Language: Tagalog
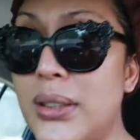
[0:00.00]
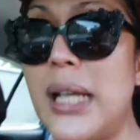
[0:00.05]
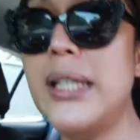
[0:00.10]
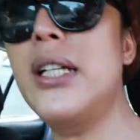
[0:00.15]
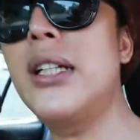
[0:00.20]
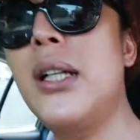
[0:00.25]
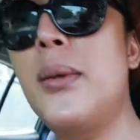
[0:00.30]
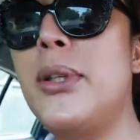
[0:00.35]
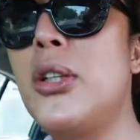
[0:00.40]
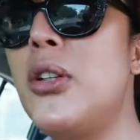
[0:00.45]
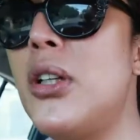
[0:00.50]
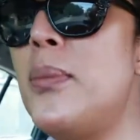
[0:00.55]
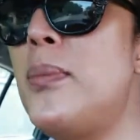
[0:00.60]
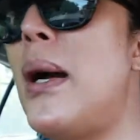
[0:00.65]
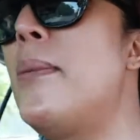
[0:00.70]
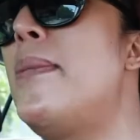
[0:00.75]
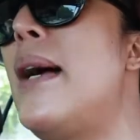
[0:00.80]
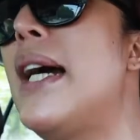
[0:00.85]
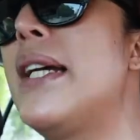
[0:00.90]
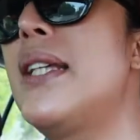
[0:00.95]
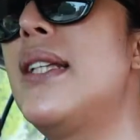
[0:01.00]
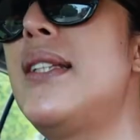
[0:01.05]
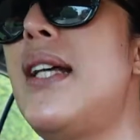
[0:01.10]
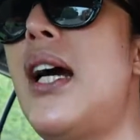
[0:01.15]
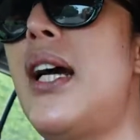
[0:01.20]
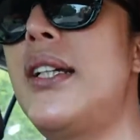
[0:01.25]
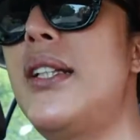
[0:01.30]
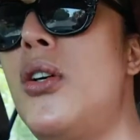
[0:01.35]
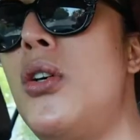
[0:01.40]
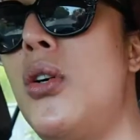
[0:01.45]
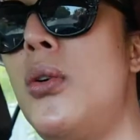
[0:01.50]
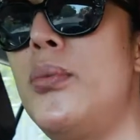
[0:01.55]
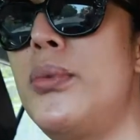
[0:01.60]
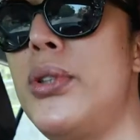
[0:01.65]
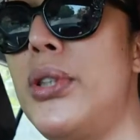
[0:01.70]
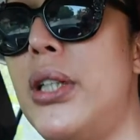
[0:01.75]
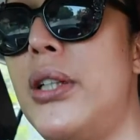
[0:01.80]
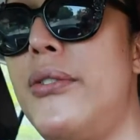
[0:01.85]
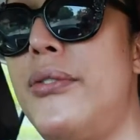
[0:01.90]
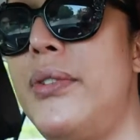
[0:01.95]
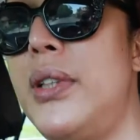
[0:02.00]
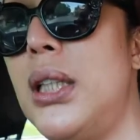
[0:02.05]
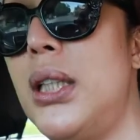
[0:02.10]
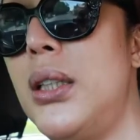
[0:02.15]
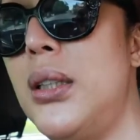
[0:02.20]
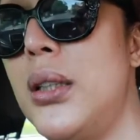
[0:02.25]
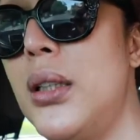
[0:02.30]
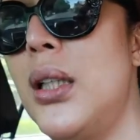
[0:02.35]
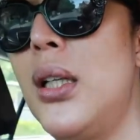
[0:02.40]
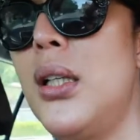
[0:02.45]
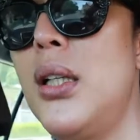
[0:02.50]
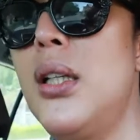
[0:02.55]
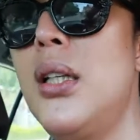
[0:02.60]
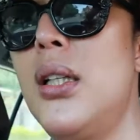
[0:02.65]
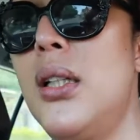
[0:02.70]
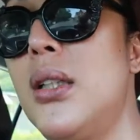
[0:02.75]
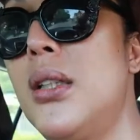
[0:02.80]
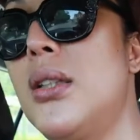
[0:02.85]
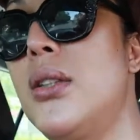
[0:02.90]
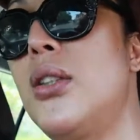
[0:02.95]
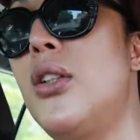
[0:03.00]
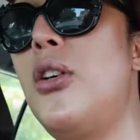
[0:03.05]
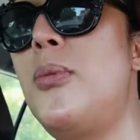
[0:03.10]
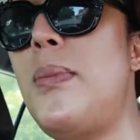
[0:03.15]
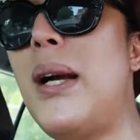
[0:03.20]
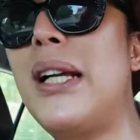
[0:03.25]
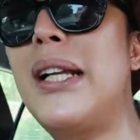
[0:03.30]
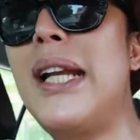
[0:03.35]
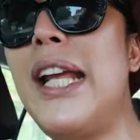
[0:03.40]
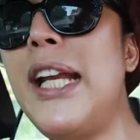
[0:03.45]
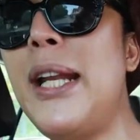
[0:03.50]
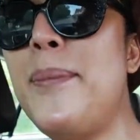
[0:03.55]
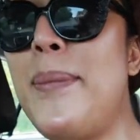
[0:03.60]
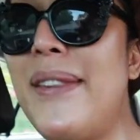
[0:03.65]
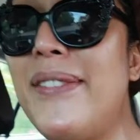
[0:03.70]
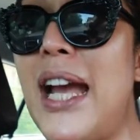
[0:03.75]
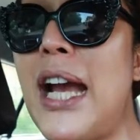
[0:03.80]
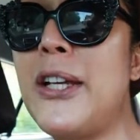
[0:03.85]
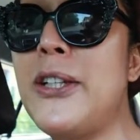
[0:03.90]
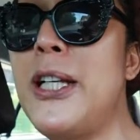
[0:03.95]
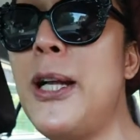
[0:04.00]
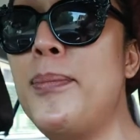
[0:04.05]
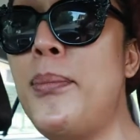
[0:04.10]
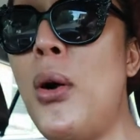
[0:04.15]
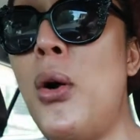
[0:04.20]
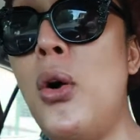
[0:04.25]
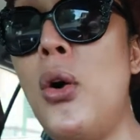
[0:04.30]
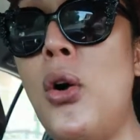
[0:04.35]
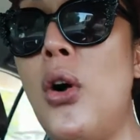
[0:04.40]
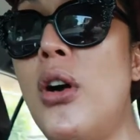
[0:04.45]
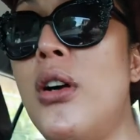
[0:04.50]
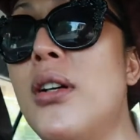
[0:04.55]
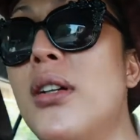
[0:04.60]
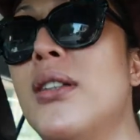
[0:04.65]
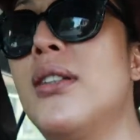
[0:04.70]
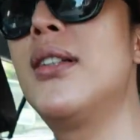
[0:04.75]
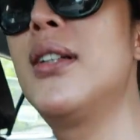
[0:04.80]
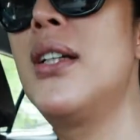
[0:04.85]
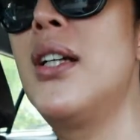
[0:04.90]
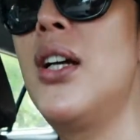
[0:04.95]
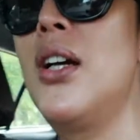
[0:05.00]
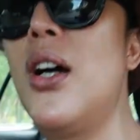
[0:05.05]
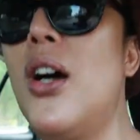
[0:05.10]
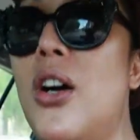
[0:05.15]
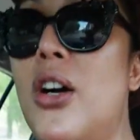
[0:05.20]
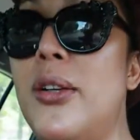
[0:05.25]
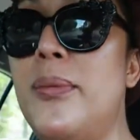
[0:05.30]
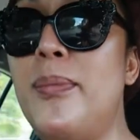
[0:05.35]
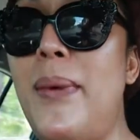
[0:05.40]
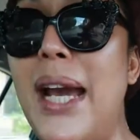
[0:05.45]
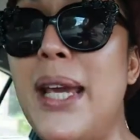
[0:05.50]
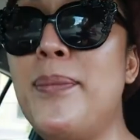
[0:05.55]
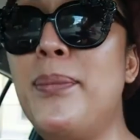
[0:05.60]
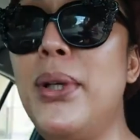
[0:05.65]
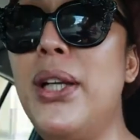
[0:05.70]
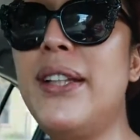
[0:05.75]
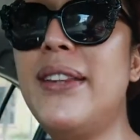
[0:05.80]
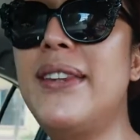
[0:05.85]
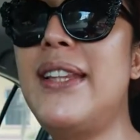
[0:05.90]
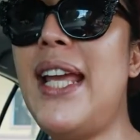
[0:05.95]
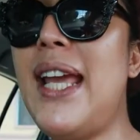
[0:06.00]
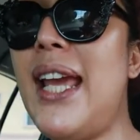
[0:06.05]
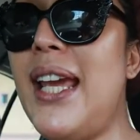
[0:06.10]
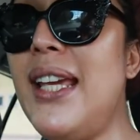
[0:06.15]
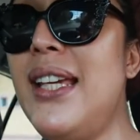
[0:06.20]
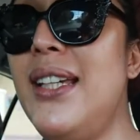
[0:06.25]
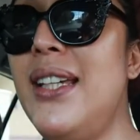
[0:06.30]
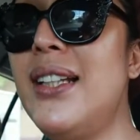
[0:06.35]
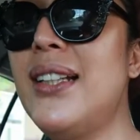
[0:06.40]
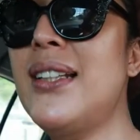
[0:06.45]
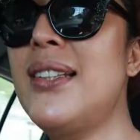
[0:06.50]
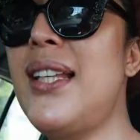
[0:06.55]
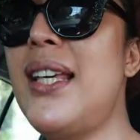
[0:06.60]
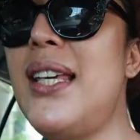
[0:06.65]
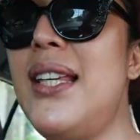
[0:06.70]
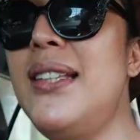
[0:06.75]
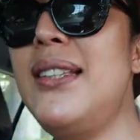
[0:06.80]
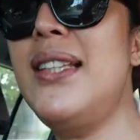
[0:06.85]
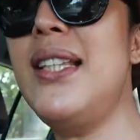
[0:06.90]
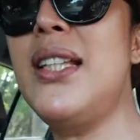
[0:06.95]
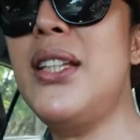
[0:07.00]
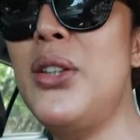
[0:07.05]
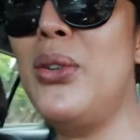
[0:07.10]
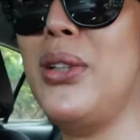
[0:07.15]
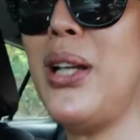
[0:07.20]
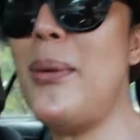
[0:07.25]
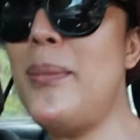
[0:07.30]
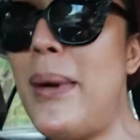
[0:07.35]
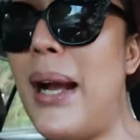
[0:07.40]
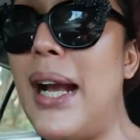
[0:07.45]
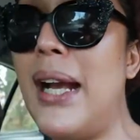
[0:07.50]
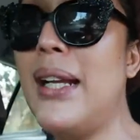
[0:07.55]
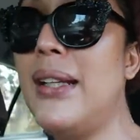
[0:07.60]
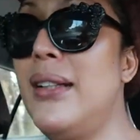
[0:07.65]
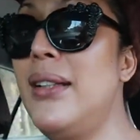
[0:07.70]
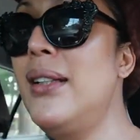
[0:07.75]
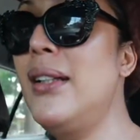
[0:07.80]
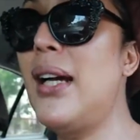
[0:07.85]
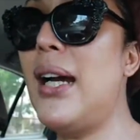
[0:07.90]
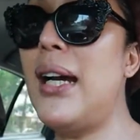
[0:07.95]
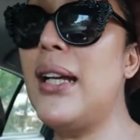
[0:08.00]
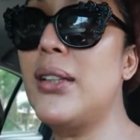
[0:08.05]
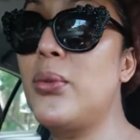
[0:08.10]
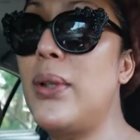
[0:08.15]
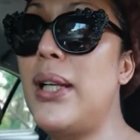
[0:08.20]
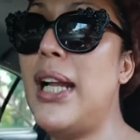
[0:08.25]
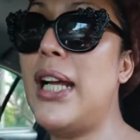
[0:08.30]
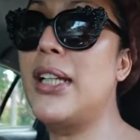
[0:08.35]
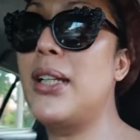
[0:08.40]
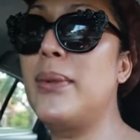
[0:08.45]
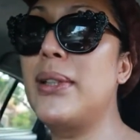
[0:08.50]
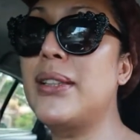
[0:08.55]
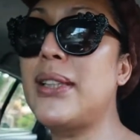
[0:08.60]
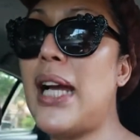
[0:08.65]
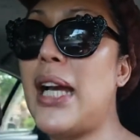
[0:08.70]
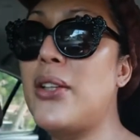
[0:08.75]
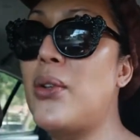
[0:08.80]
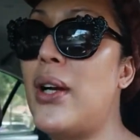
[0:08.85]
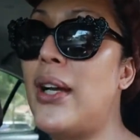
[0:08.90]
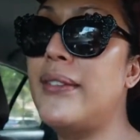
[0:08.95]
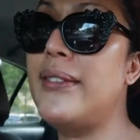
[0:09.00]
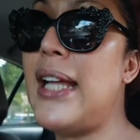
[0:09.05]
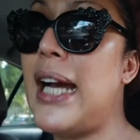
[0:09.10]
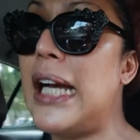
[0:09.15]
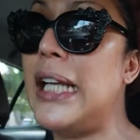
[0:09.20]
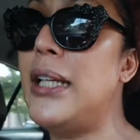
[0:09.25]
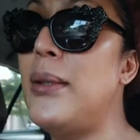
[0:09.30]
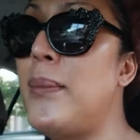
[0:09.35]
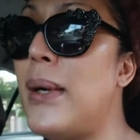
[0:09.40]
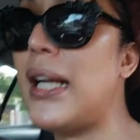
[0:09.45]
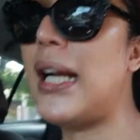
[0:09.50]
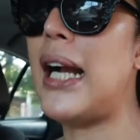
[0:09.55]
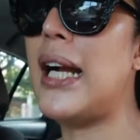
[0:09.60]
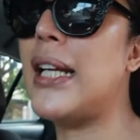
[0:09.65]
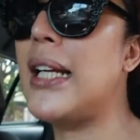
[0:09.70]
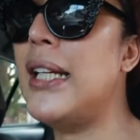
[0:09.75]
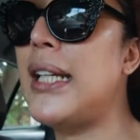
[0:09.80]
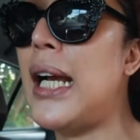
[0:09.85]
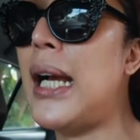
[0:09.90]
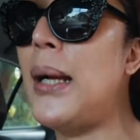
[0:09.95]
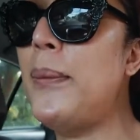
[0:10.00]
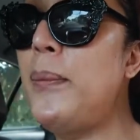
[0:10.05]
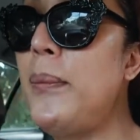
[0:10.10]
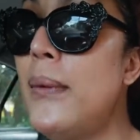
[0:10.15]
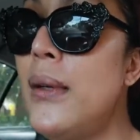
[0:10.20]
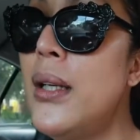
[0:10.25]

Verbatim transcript: Sayang naman yung ibabayad sa akin ng home service. So, magre-reban tayo ng buhok on my birthday kasi ECQ naman at wala naman tayong handaan na magaganap.